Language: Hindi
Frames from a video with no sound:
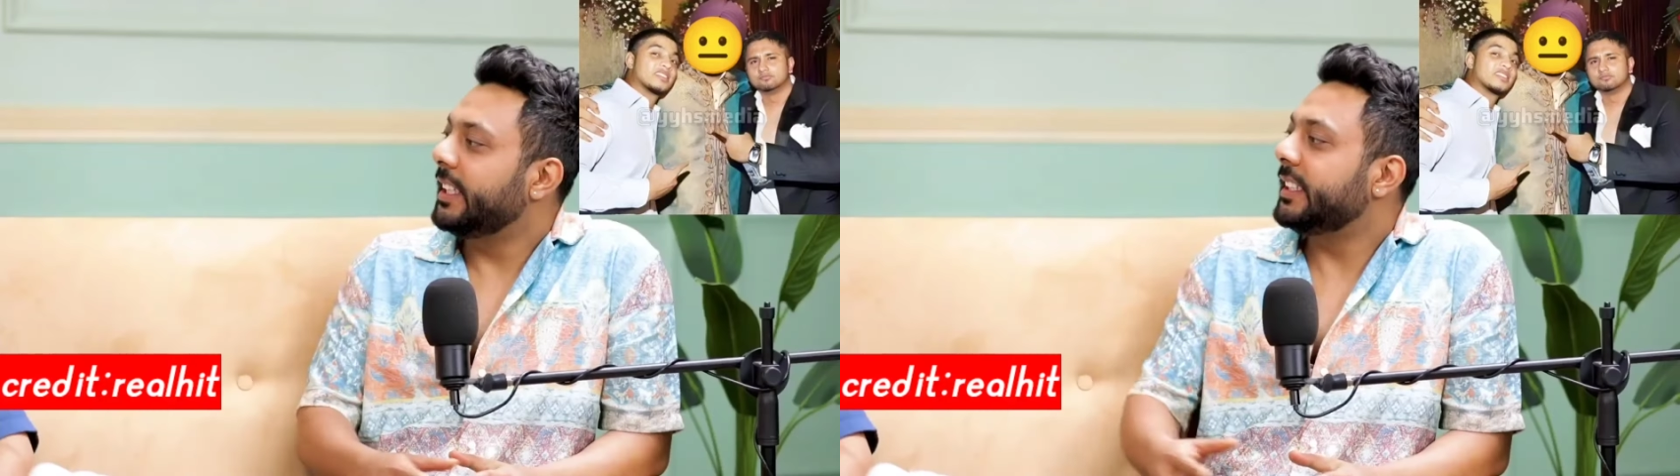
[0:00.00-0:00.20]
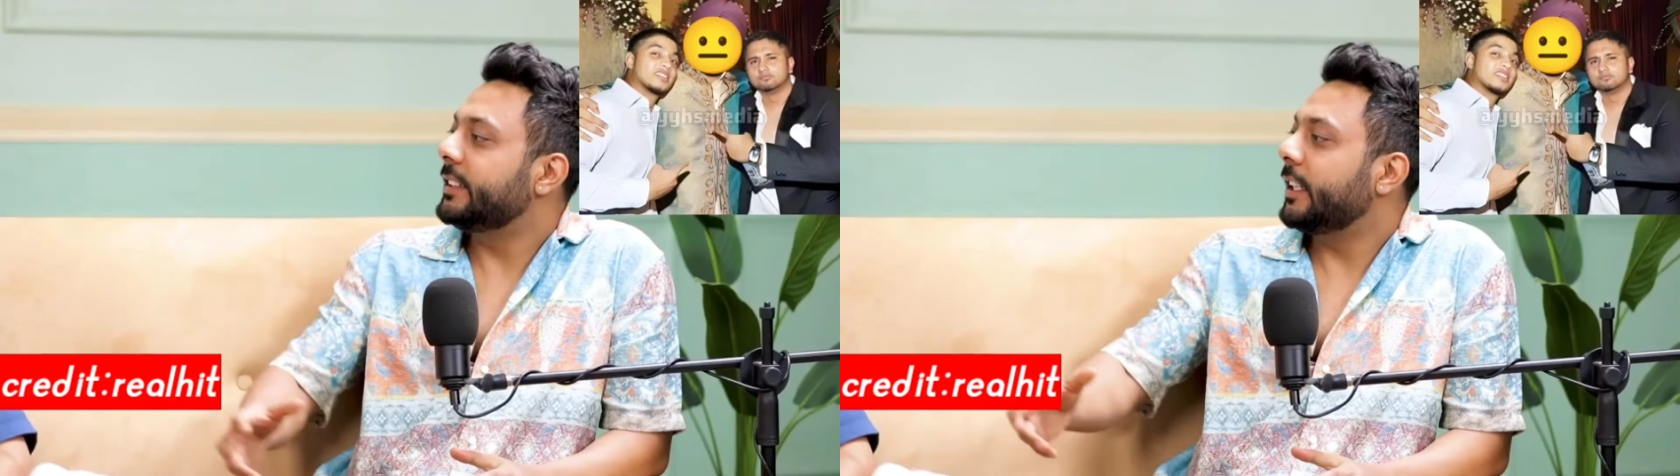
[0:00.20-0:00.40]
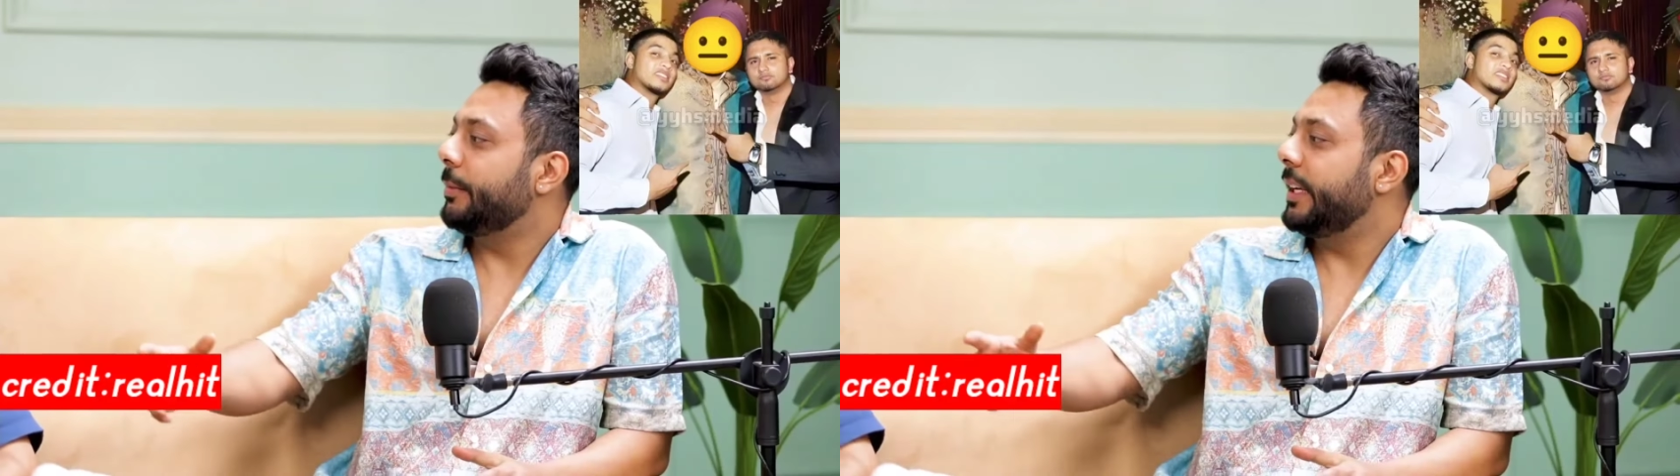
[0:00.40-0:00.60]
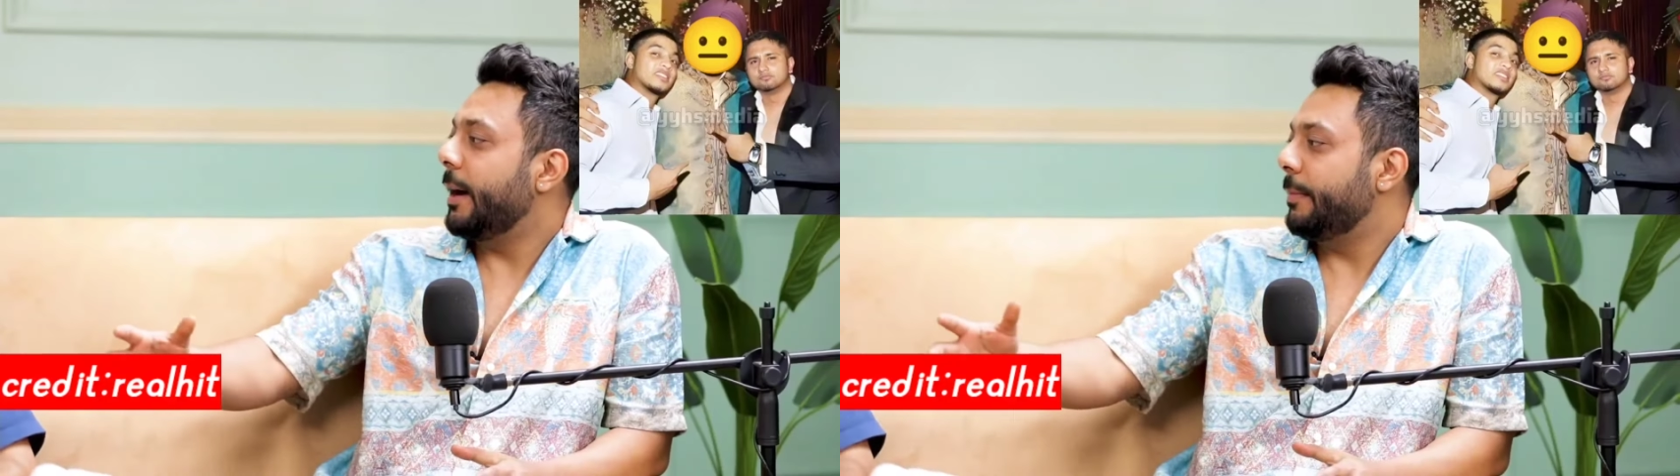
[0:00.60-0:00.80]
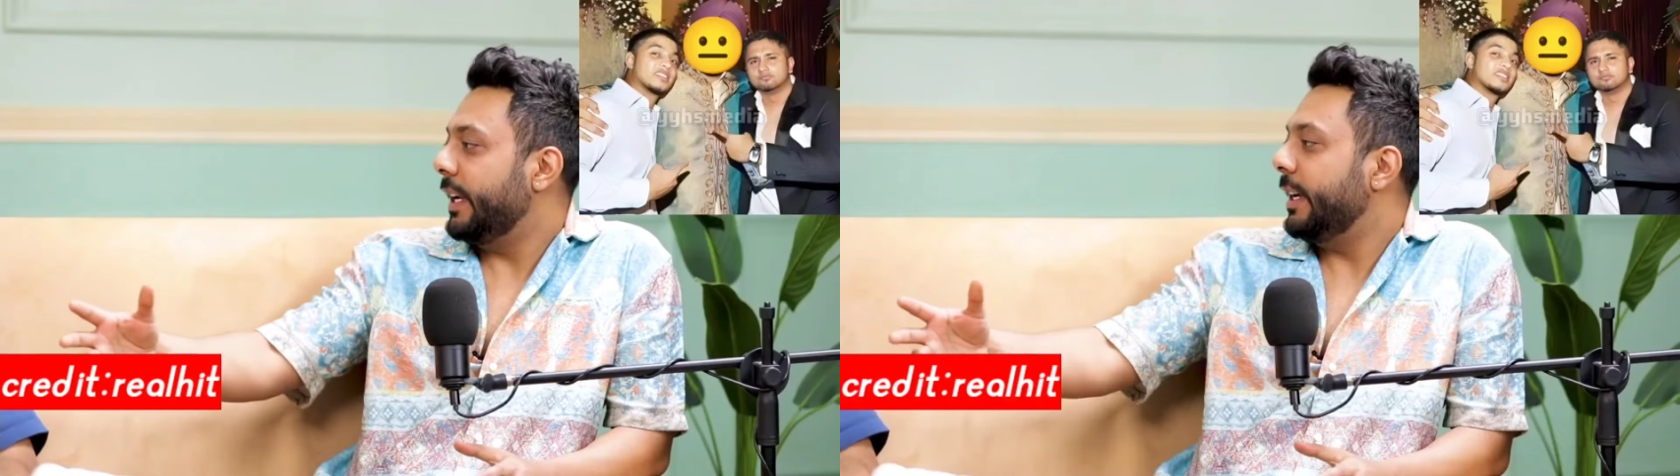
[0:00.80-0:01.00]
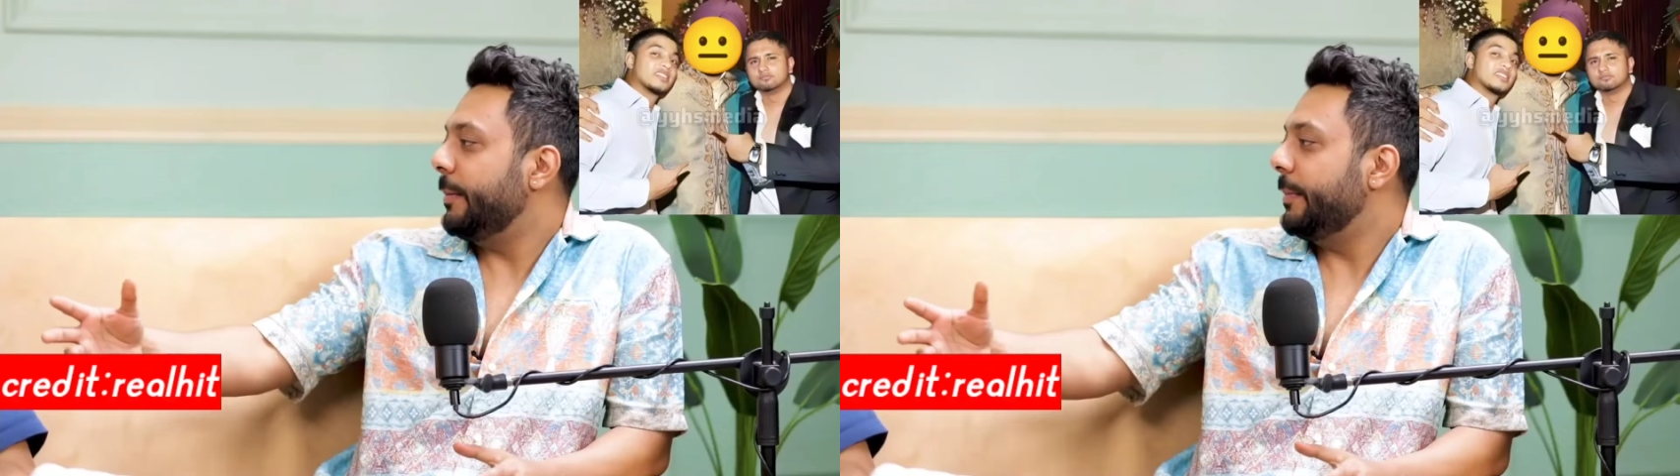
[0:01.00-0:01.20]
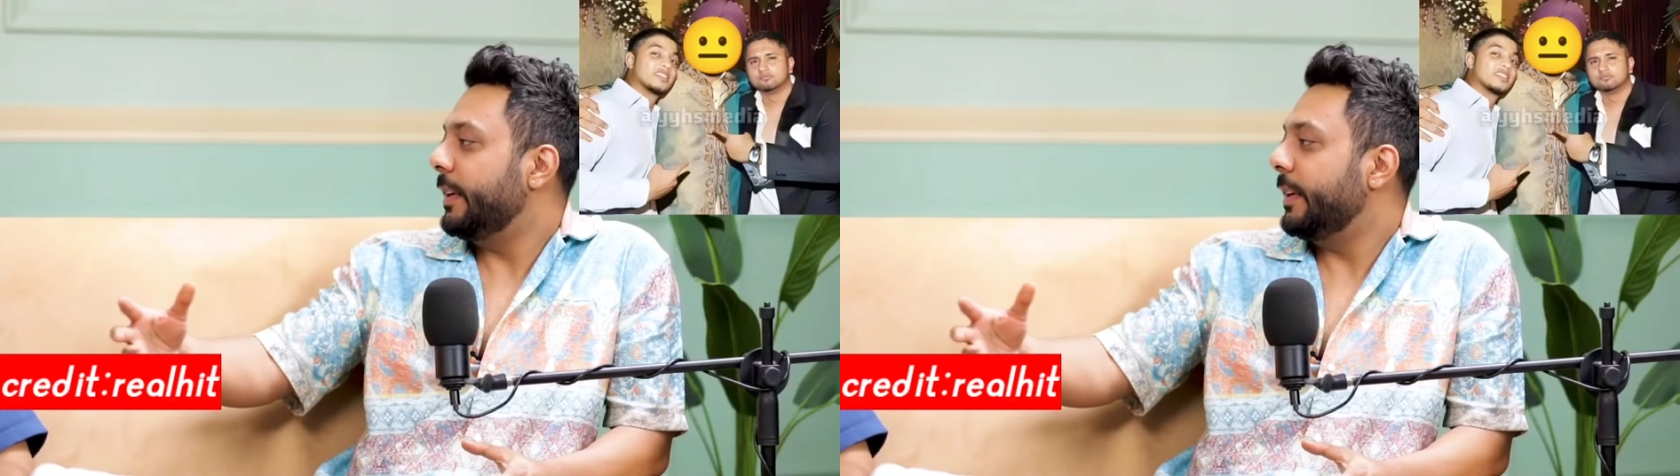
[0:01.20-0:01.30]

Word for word: भाई जैसे अभी आपने